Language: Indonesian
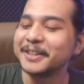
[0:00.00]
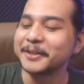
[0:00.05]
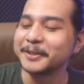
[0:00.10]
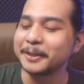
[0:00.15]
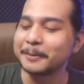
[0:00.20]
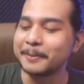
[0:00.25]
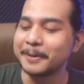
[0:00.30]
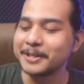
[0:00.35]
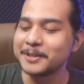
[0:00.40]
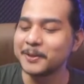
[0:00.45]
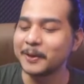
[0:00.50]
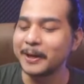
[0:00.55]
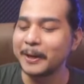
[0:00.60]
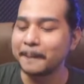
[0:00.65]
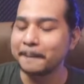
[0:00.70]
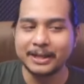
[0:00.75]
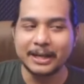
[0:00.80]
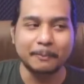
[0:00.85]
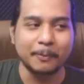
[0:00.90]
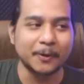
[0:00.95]
itu intermezzo
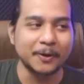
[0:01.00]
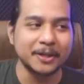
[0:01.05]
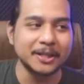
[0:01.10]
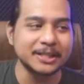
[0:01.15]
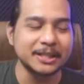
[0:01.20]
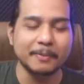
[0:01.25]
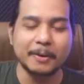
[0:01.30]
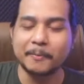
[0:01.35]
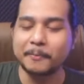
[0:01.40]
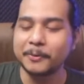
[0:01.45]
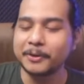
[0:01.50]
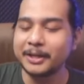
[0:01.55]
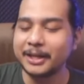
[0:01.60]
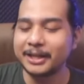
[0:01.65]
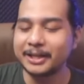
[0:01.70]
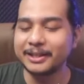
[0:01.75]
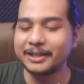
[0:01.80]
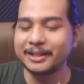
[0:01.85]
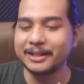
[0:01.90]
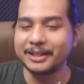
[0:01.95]
lah. Ya pokoknya siapapun
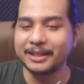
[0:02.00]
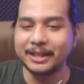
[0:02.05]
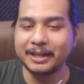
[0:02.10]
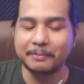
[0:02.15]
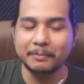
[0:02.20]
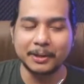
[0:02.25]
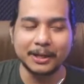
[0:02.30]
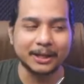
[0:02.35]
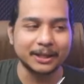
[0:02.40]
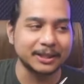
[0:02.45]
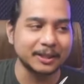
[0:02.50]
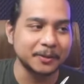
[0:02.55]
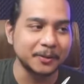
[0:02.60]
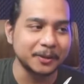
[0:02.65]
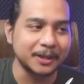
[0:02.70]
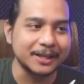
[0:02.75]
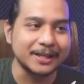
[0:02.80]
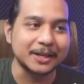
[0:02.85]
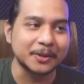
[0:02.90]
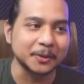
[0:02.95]
yang uh, mengerti
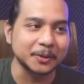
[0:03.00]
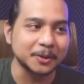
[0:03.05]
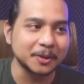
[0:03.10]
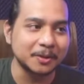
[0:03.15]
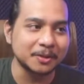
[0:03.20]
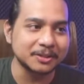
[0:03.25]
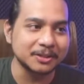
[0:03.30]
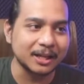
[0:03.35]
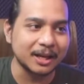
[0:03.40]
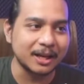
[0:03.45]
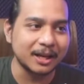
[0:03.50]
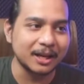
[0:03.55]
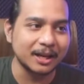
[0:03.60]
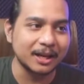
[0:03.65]
dunia Naruto sel